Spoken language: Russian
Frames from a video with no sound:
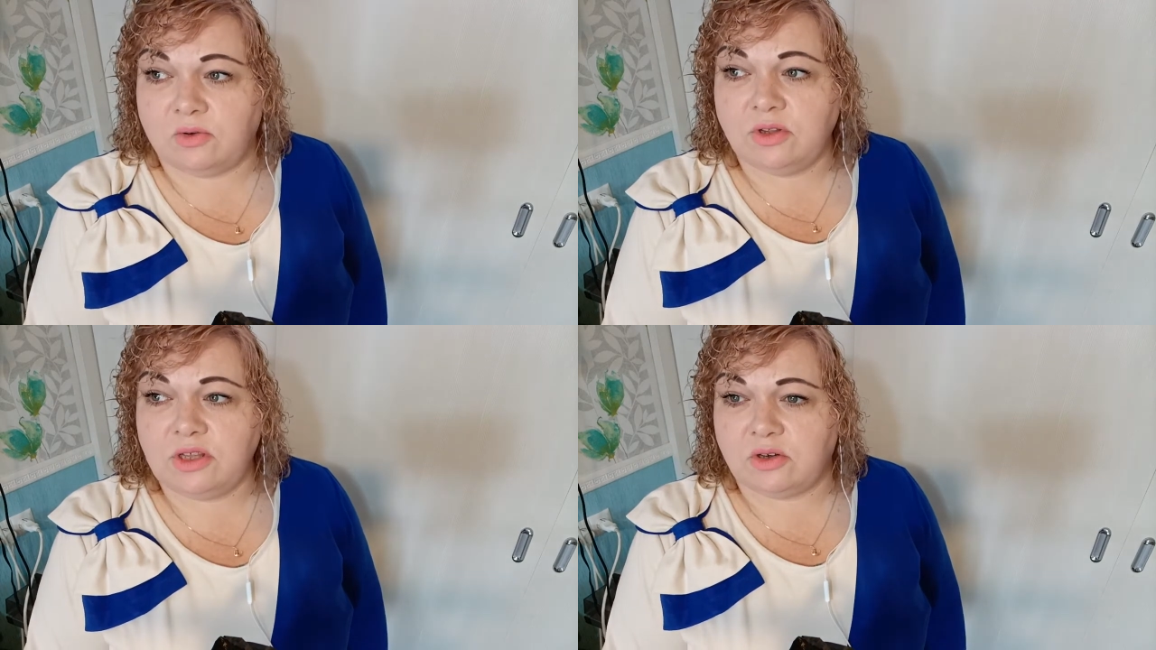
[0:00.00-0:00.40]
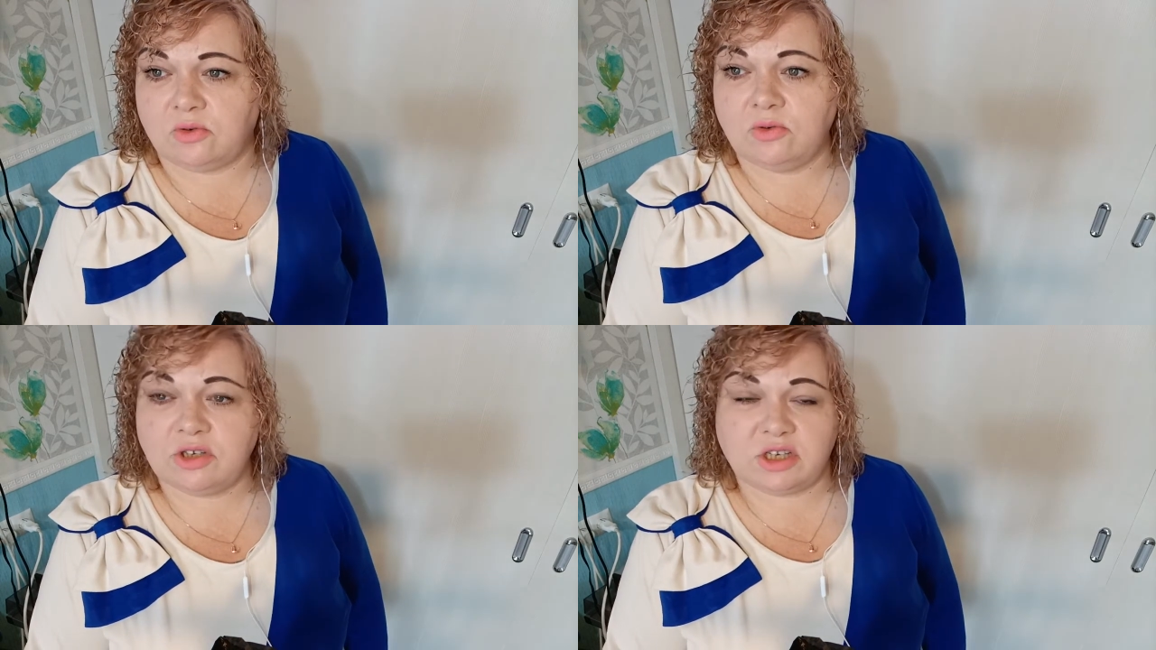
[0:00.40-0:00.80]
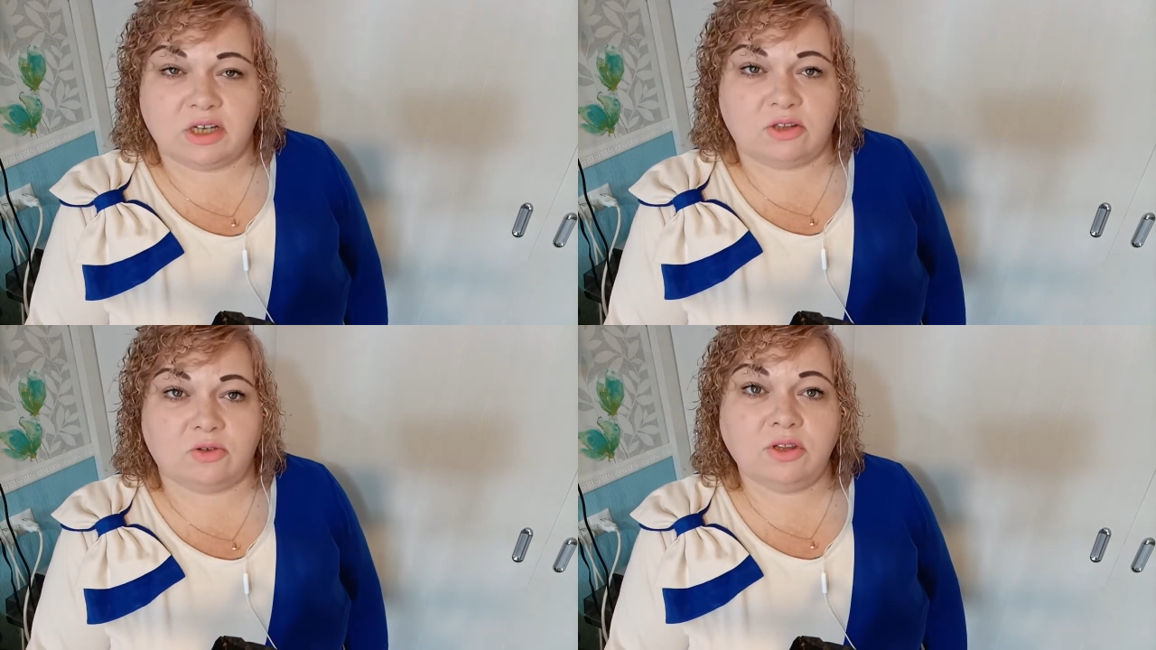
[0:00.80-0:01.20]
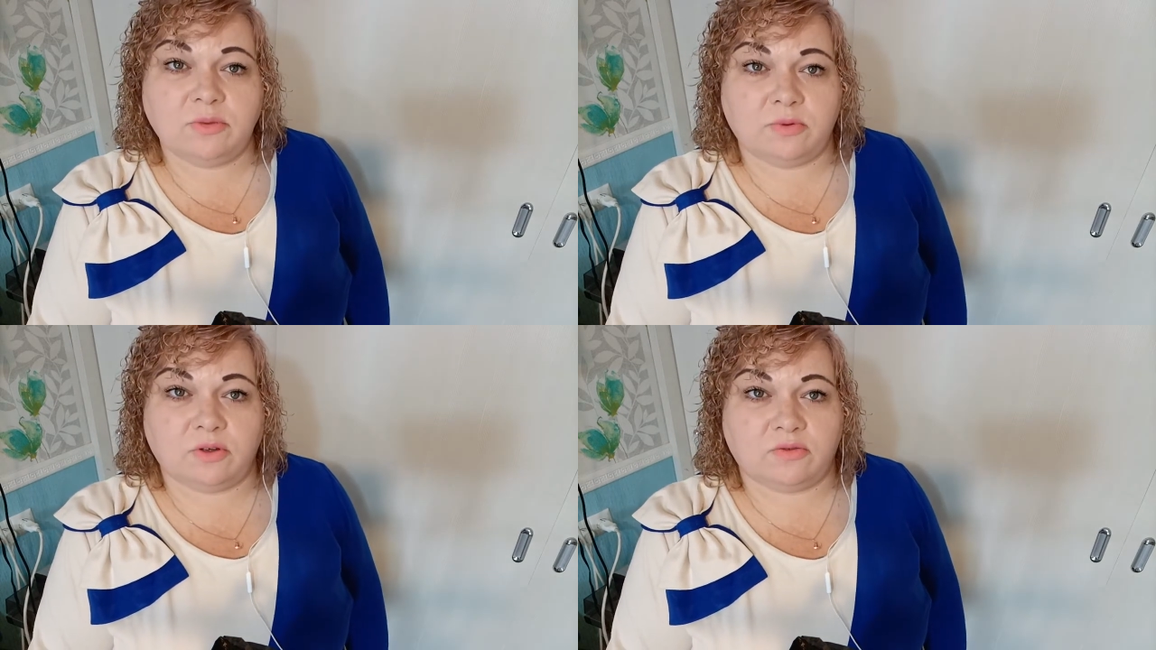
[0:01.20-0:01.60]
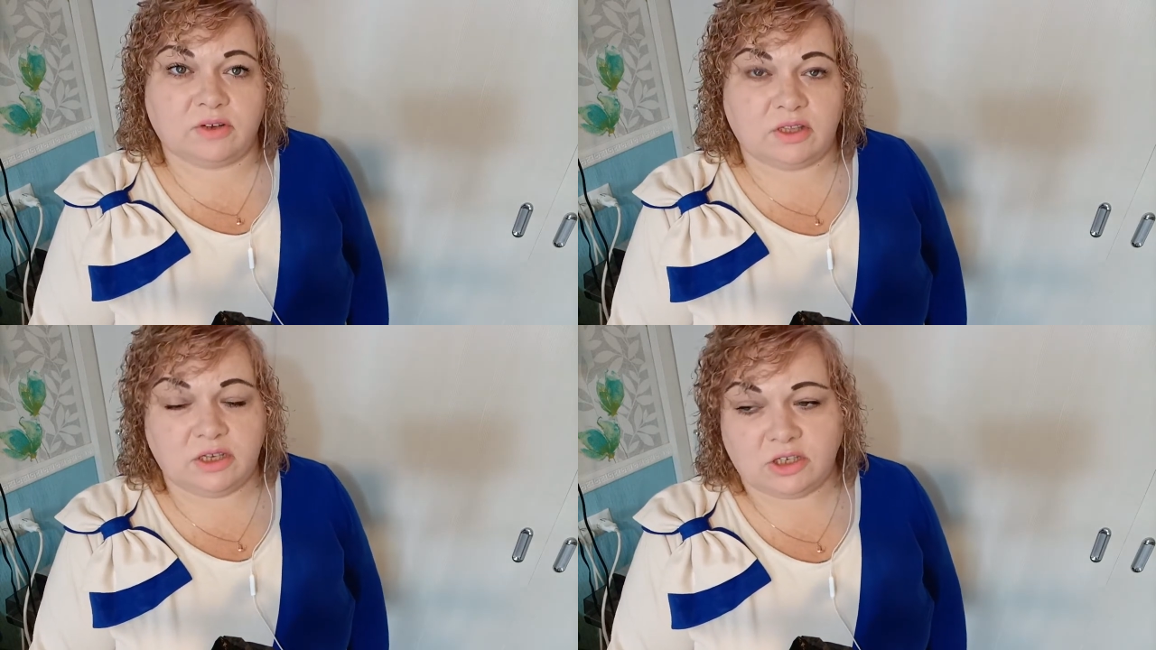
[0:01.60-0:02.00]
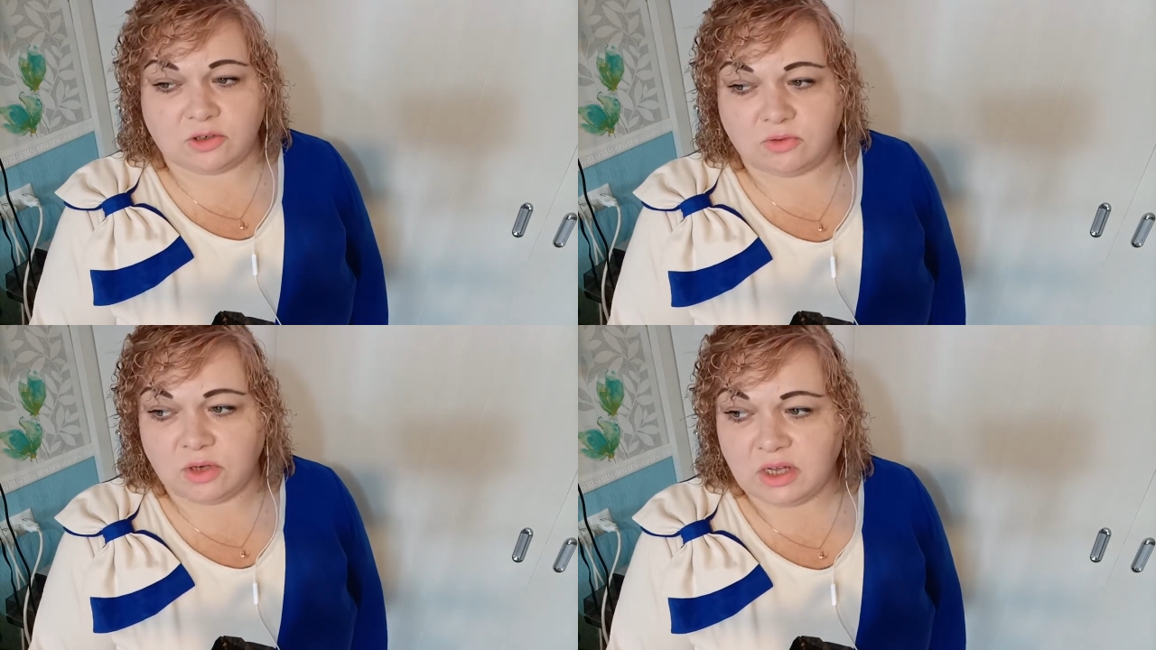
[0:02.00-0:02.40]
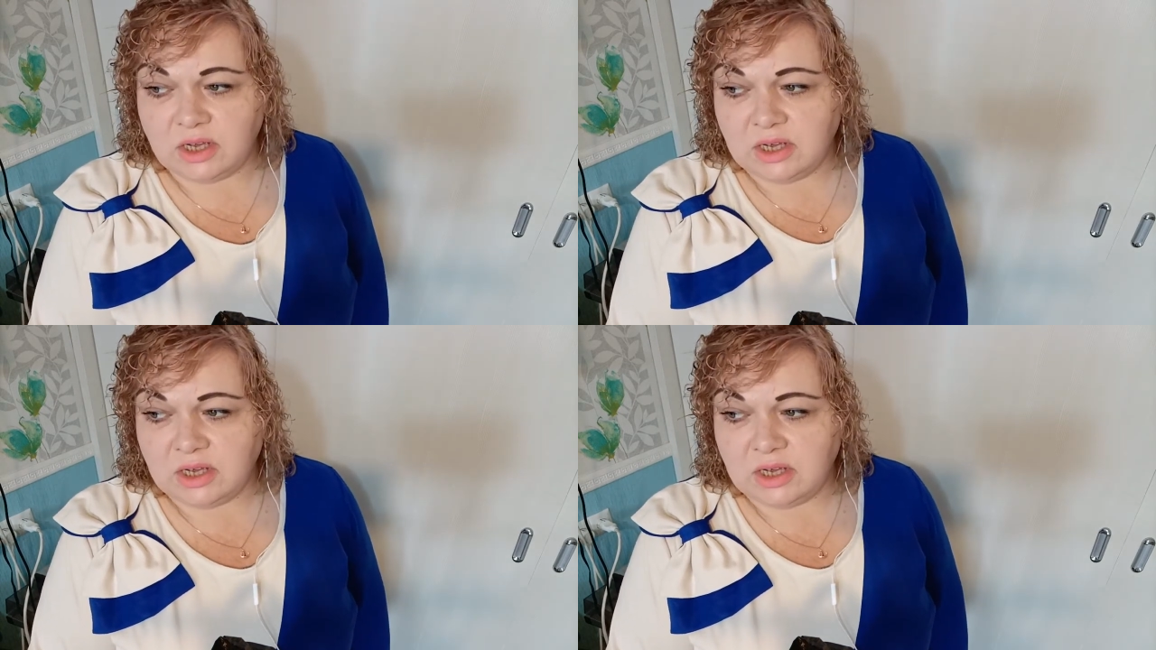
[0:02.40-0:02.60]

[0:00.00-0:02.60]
Он не кушает, он не пьет водичку.